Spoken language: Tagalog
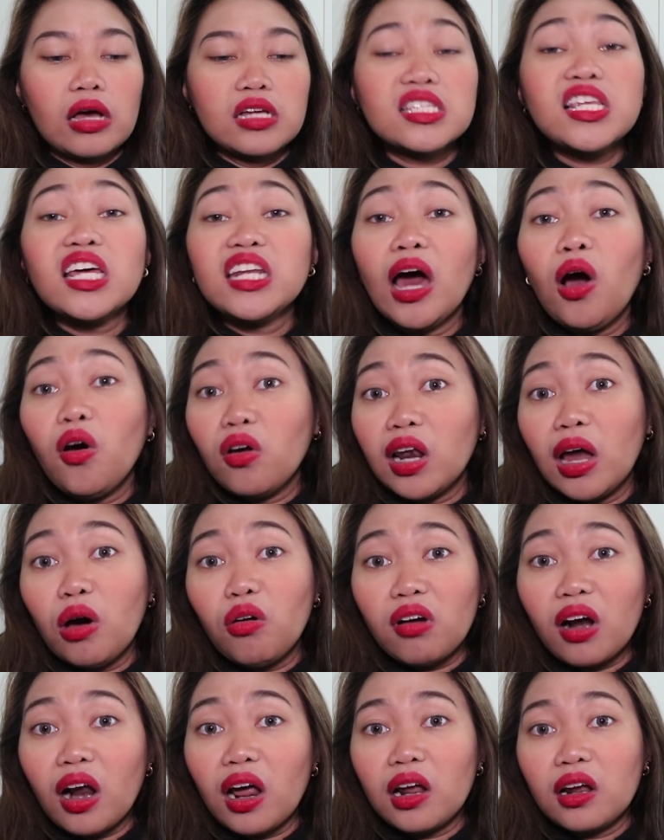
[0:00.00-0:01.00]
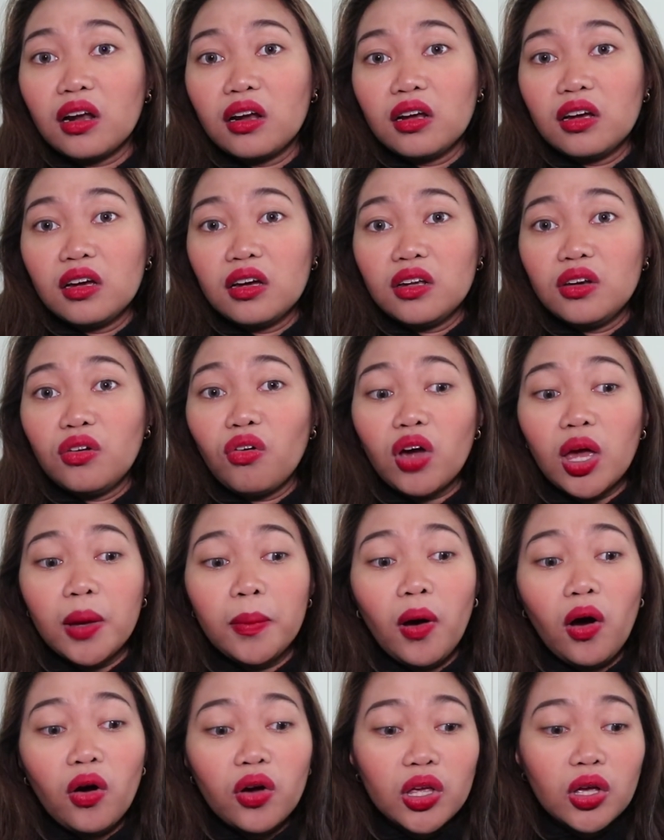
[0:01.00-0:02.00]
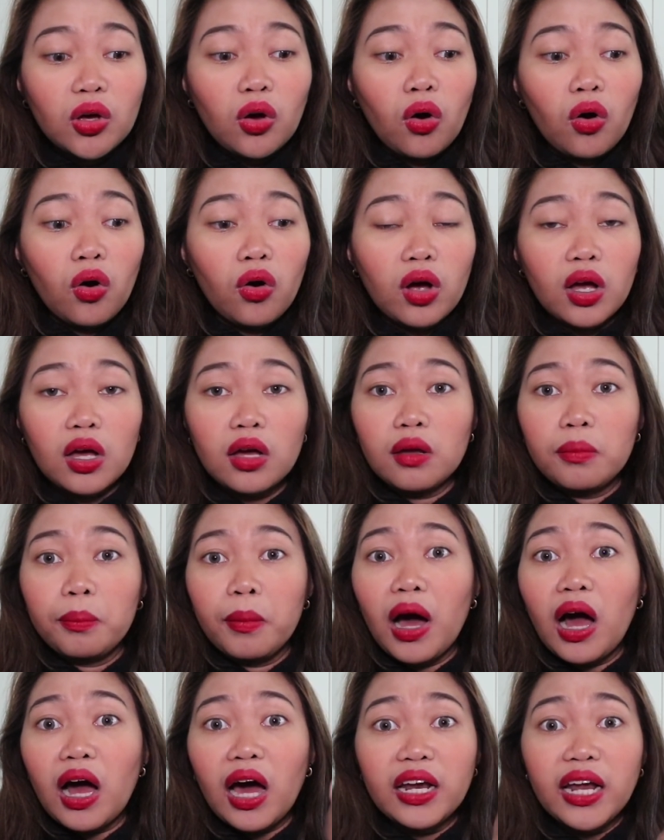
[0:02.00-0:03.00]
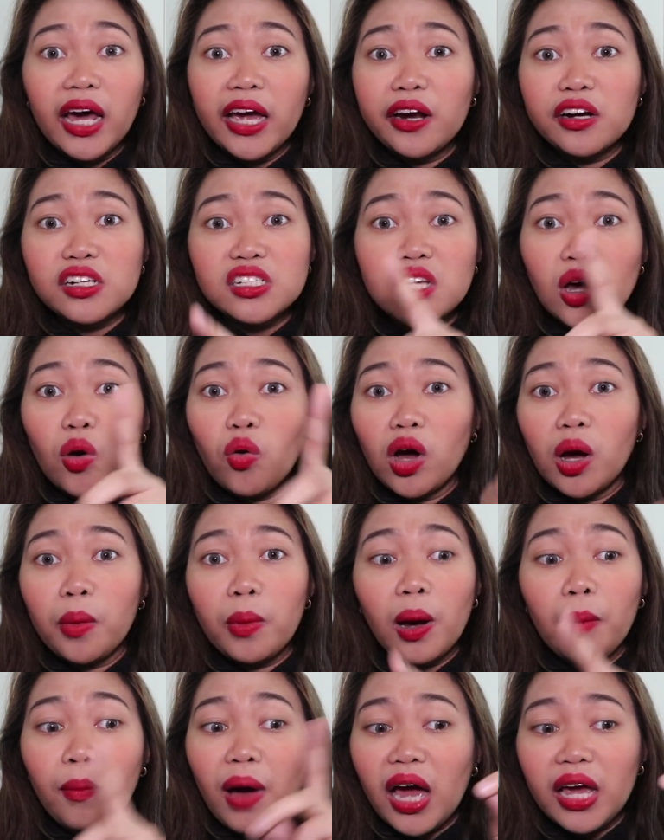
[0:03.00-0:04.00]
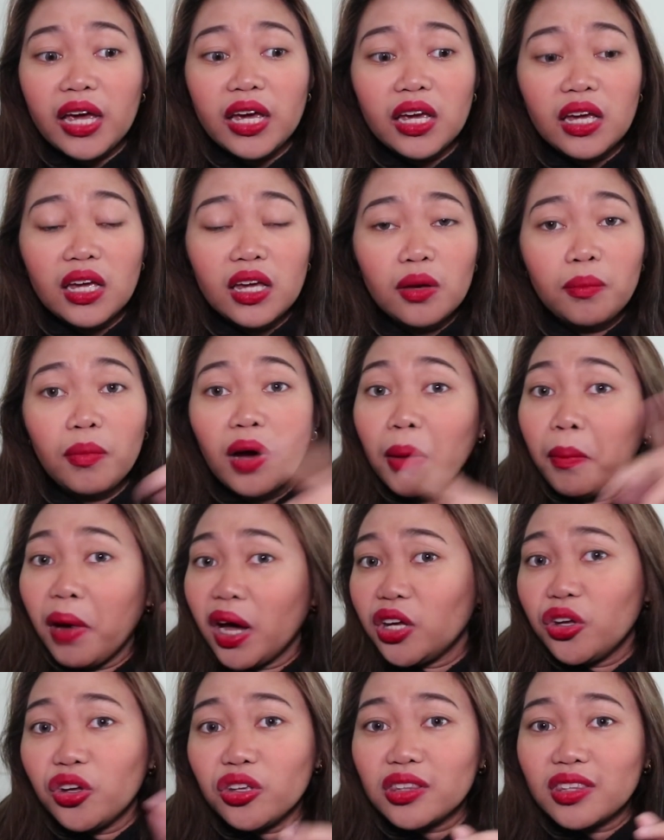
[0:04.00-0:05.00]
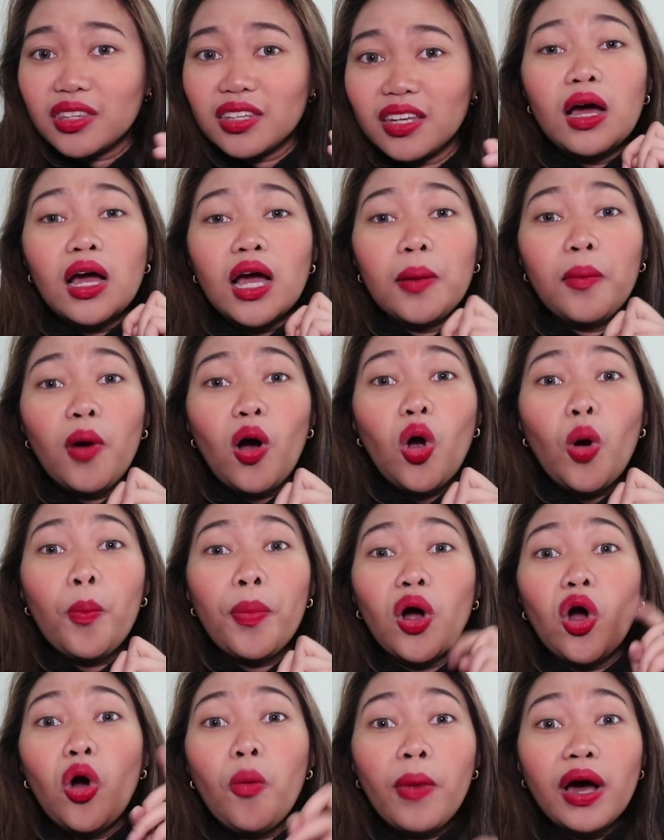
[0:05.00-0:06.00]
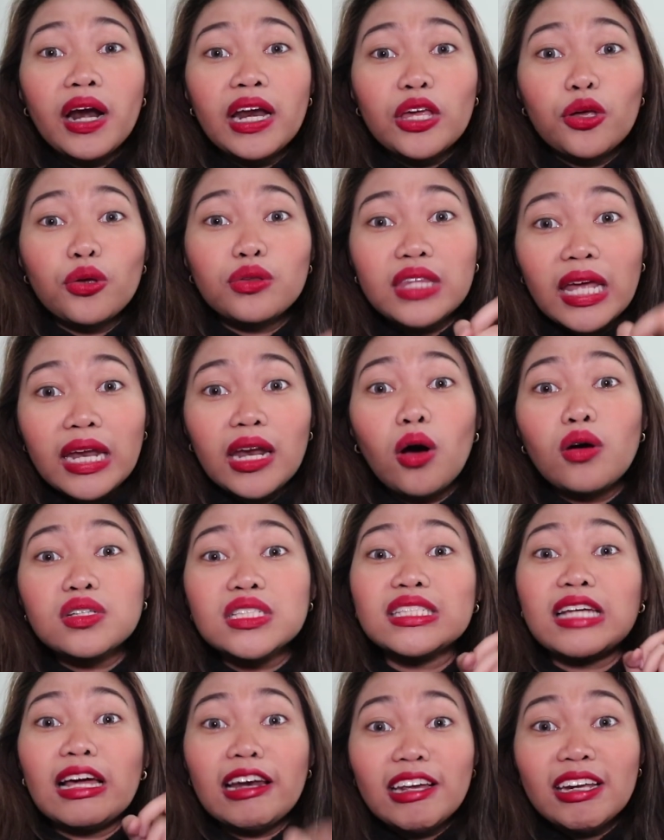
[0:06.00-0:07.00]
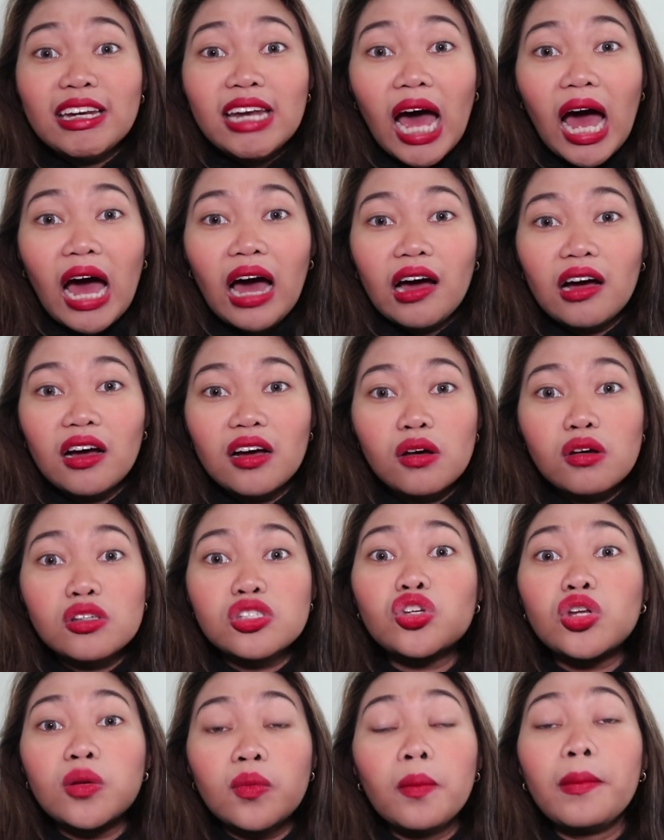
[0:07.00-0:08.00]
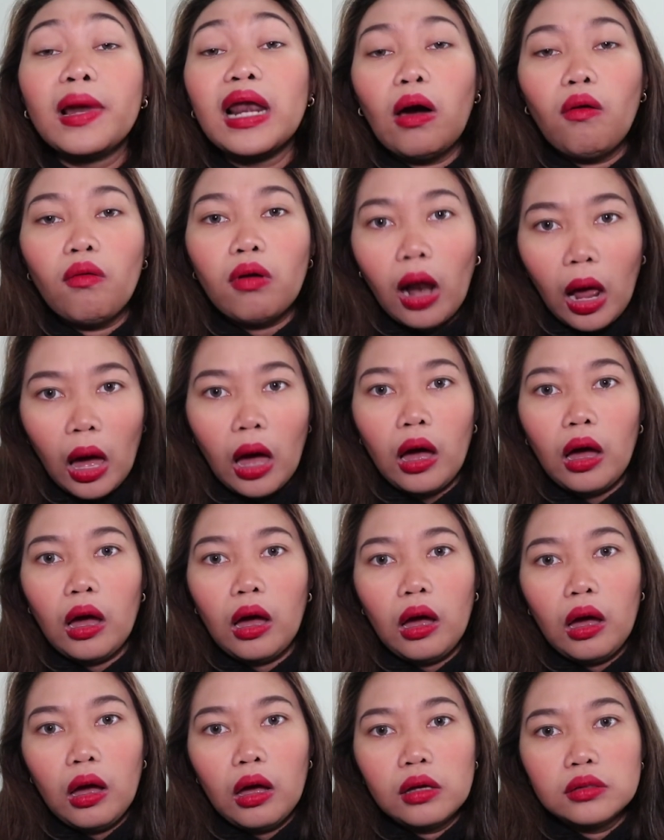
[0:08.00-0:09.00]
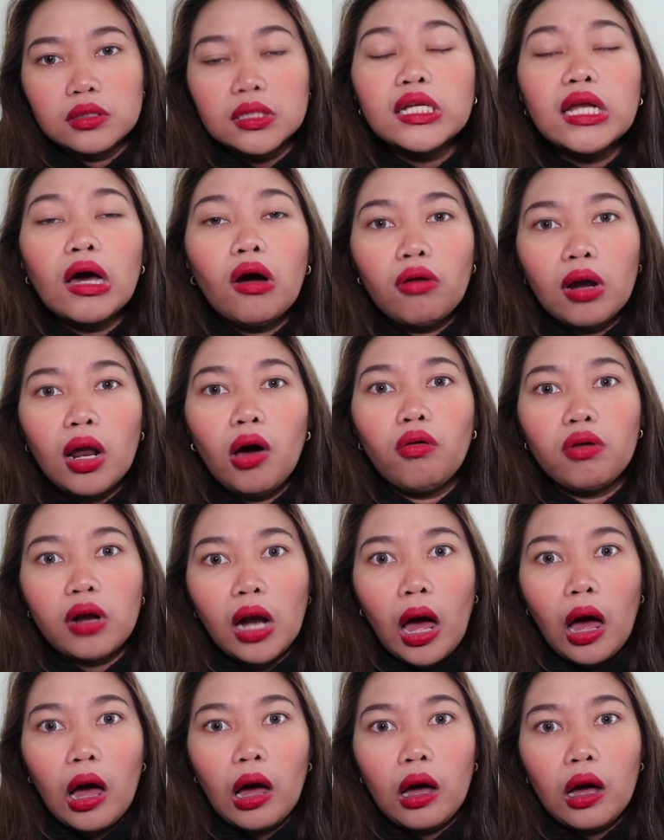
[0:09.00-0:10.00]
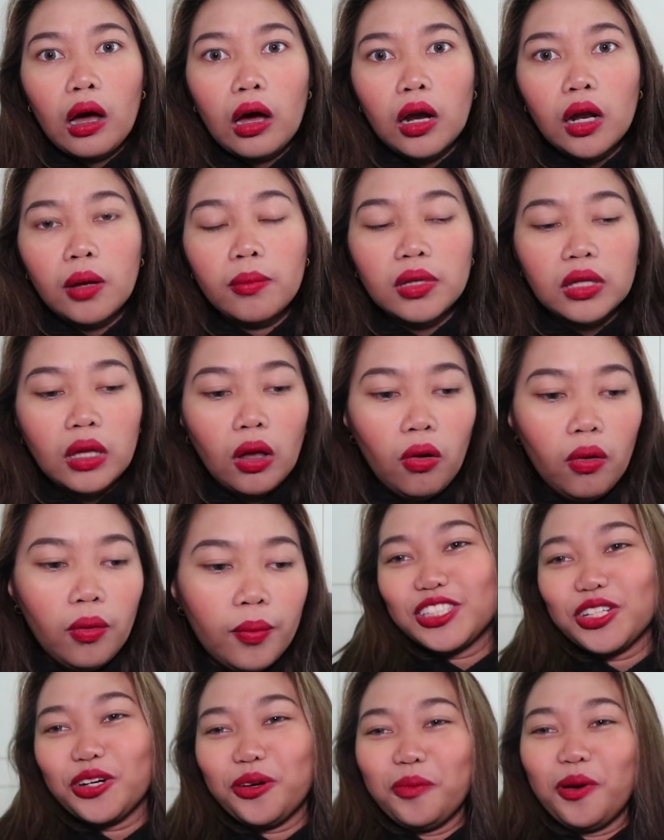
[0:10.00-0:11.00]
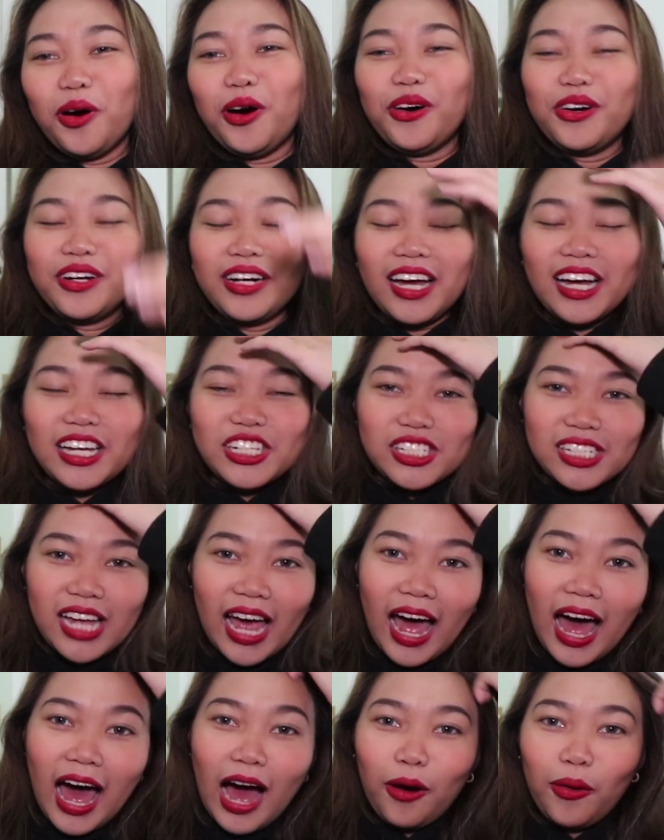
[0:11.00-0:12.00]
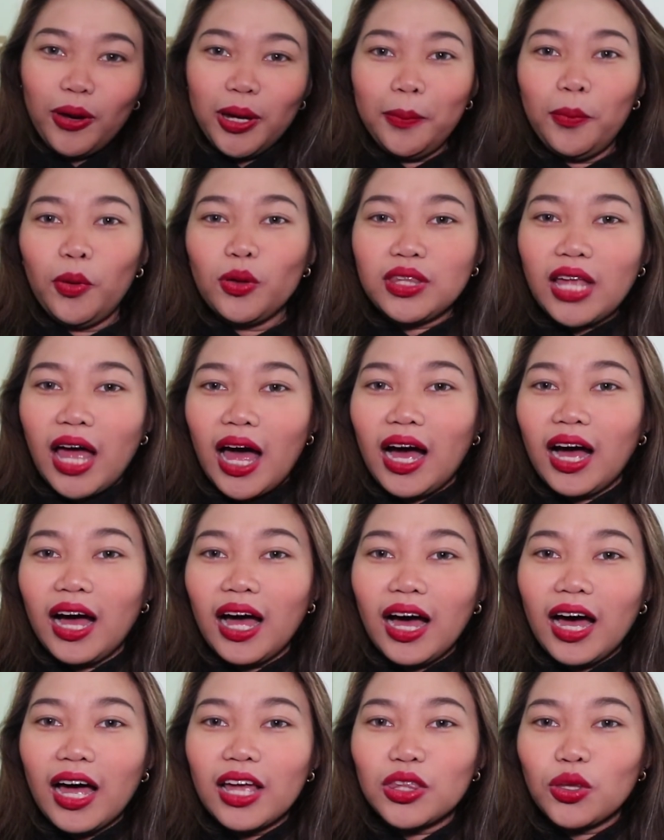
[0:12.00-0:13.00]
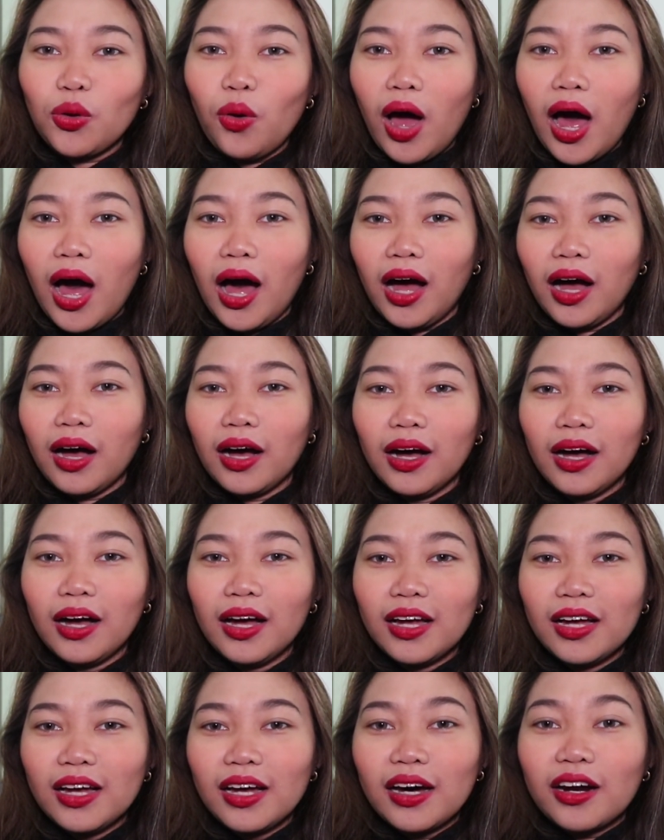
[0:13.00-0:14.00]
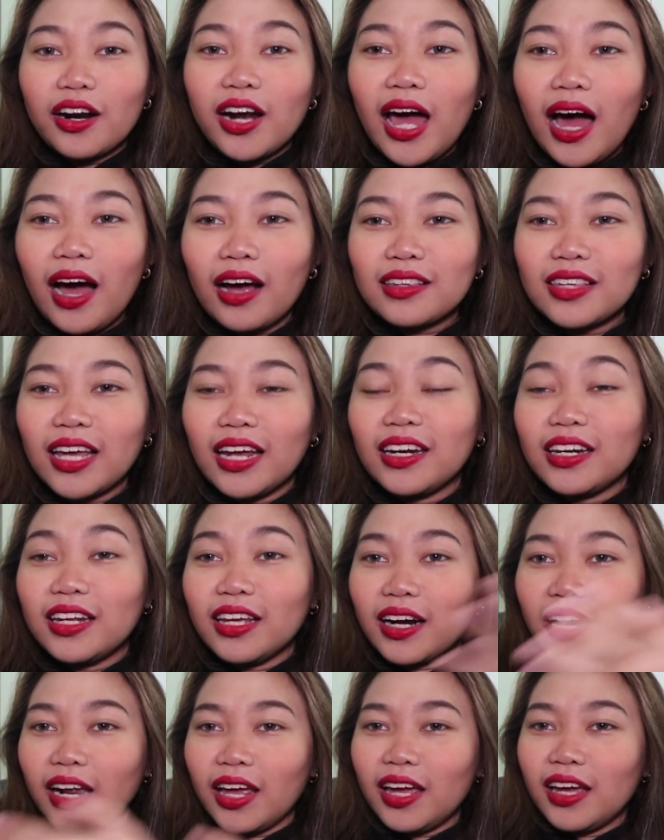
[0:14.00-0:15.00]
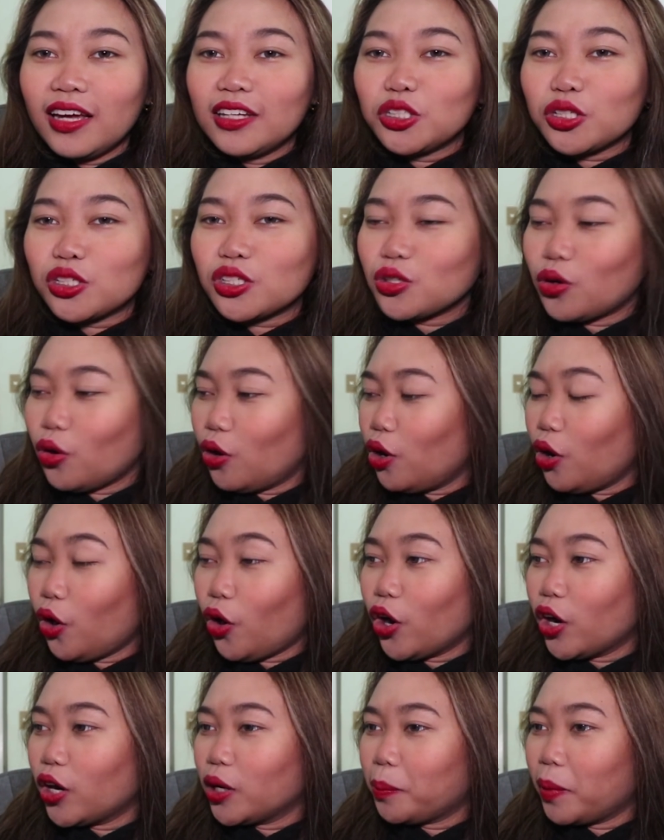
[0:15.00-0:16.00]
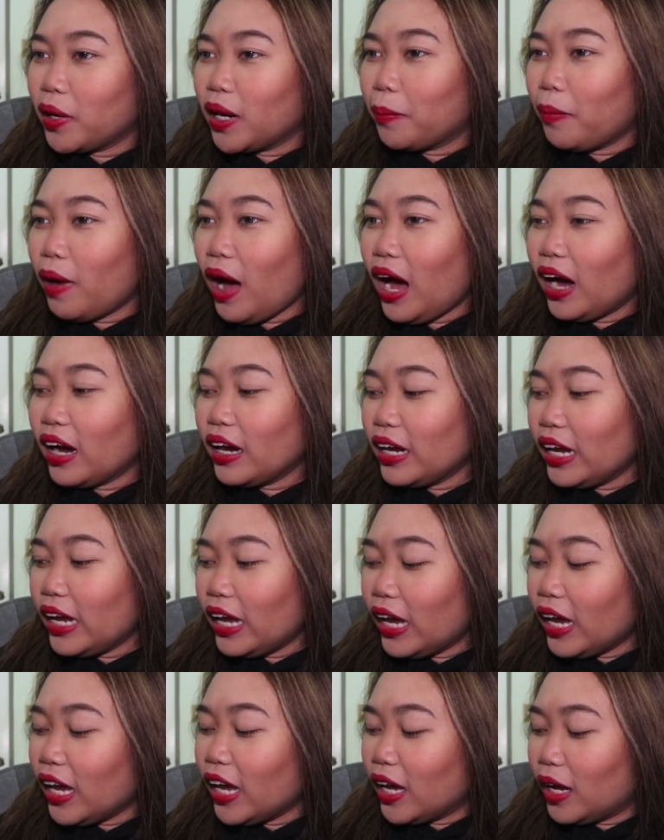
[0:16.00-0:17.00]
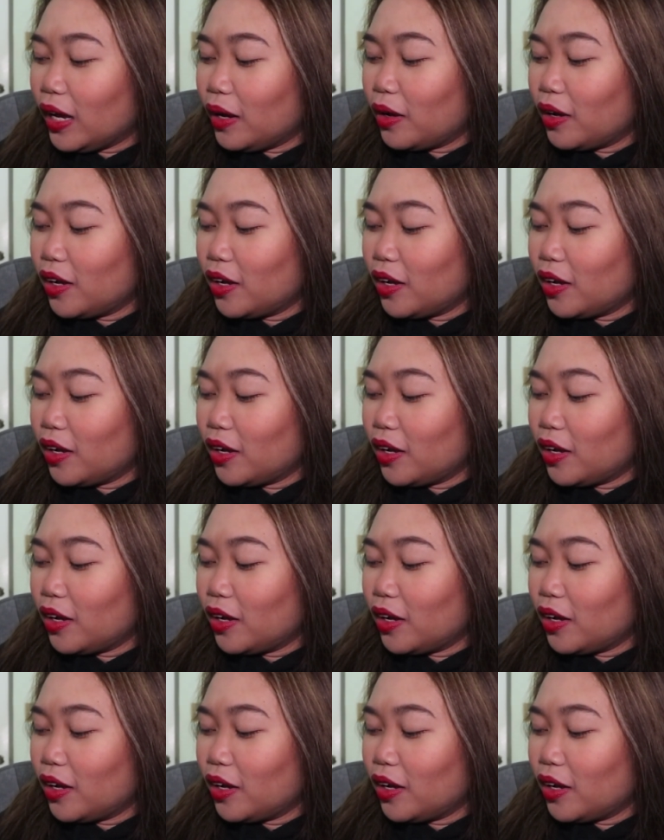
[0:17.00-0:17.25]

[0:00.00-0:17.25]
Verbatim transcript: Sana o Laura. No, kay bawid ko, mga kadayers na ko nga mga bae, mga bayot. Kabaw ko pag humanin yung tanaw sa salida, gusto na mo malaura. Sana o Laura. Sabi tao. So, muna siya. Ako ibutang ang ato ang reactan dire. Diyos ko, Lord, panabangi.